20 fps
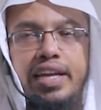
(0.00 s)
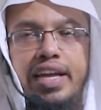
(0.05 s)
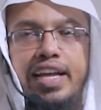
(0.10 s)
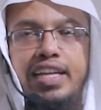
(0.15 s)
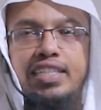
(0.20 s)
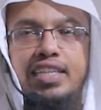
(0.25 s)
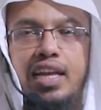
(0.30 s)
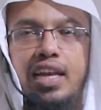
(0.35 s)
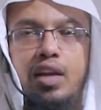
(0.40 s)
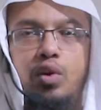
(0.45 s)

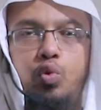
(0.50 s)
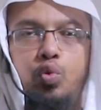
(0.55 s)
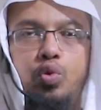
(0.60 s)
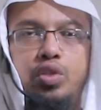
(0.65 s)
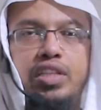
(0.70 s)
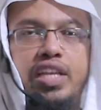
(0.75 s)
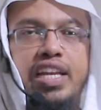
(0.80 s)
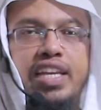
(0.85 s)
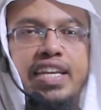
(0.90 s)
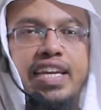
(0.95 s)
এই যে আল্লাহ
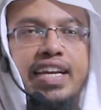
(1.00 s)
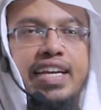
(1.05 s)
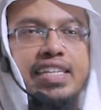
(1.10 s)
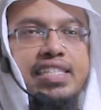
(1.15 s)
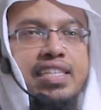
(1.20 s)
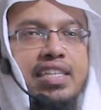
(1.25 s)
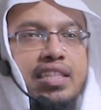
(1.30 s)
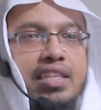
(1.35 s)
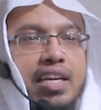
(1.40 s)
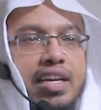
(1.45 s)
ঊর্ধ্বে নিয়ে
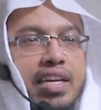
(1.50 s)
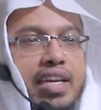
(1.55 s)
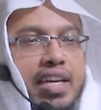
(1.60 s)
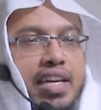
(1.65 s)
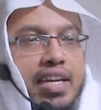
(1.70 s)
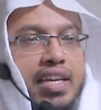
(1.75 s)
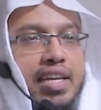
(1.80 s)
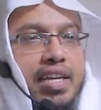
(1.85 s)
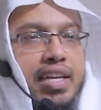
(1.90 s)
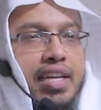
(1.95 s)
গেছেন তাকে
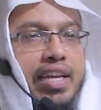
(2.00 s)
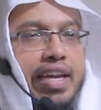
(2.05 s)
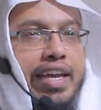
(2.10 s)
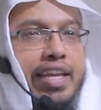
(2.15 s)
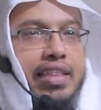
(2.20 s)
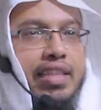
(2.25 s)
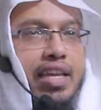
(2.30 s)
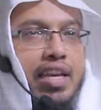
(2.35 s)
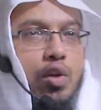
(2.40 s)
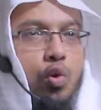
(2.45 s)
এ
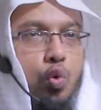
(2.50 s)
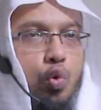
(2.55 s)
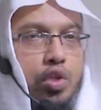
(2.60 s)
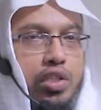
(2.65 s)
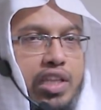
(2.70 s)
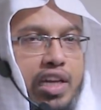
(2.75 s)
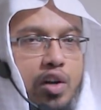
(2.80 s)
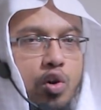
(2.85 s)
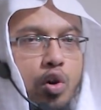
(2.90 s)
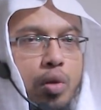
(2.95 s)
তার
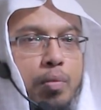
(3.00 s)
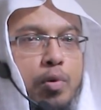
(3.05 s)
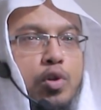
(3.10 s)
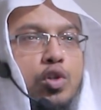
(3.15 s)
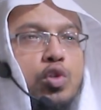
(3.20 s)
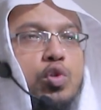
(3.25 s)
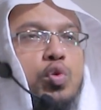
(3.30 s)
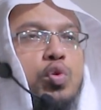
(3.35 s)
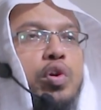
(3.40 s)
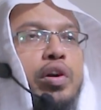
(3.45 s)
ঊর্ধ্বে
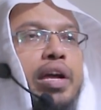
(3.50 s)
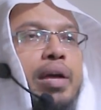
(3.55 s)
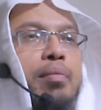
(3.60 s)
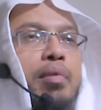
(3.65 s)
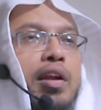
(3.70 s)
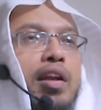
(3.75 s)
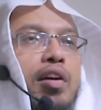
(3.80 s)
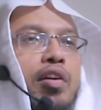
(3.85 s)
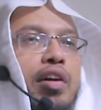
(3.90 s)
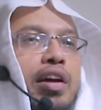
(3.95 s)
গমনটুকুকে
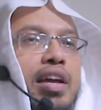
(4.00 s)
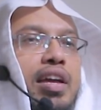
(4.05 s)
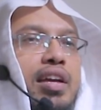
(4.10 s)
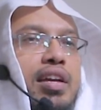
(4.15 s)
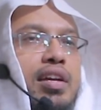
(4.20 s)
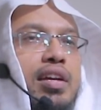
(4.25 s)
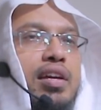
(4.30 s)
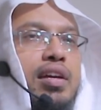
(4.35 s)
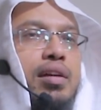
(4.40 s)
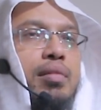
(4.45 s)
বলা হয়
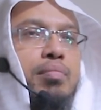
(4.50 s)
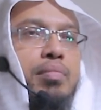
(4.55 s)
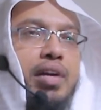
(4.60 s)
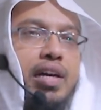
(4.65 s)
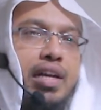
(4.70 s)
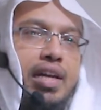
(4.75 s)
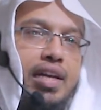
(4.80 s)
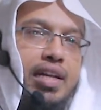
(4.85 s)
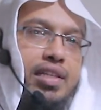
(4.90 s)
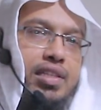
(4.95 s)

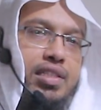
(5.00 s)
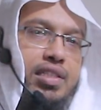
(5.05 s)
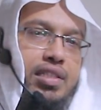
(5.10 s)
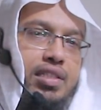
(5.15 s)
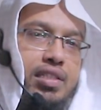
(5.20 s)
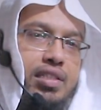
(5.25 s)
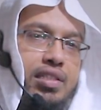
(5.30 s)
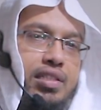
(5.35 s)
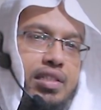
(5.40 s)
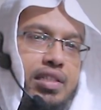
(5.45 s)
মেয়ারাজ
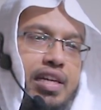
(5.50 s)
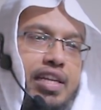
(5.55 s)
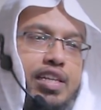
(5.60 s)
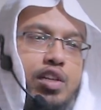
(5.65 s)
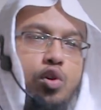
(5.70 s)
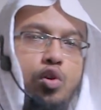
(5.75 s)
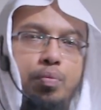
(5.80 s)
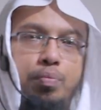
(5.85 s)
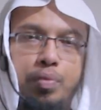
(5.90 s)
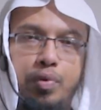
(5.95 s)
এটা
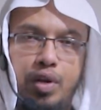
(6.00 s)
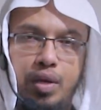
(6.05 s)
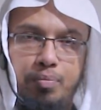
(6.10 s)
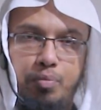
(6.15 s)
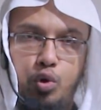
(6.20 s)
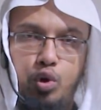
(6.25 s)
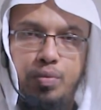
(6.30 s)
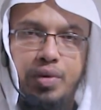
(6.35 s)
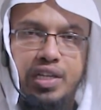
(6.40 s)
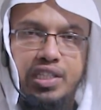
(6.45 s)
হলো
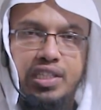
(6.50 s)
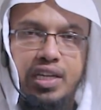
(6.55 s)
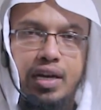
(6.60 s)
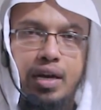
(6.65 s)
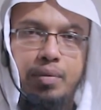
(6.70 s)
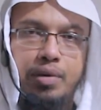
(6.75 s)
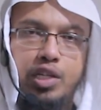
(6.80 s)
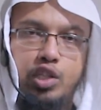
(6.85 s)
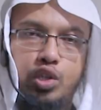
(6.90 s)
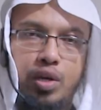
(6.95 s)
পরিভাষা
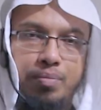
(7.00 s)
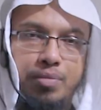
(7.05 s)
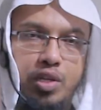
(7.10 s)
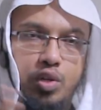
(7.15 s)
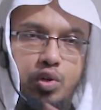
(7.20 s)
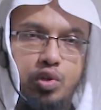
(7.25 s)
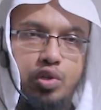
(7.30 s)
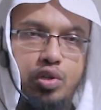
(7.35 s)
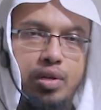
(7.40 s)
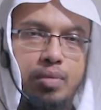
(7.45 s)
আমি শব্দিক
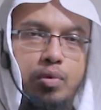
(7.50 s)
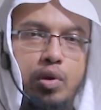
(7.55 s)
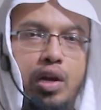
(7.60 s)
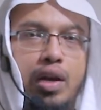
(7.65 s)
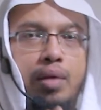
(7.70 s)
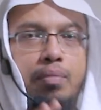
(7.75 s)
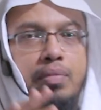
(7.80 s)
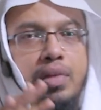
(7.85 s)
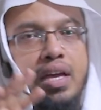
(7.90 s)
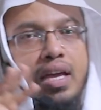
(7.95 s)
অর্থটা
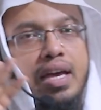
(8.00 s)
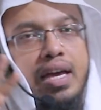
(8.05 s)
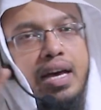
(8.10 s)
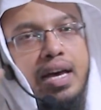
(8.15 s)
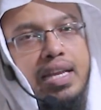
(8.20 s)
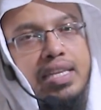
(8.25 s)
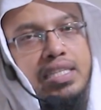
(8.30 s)
বললাম আর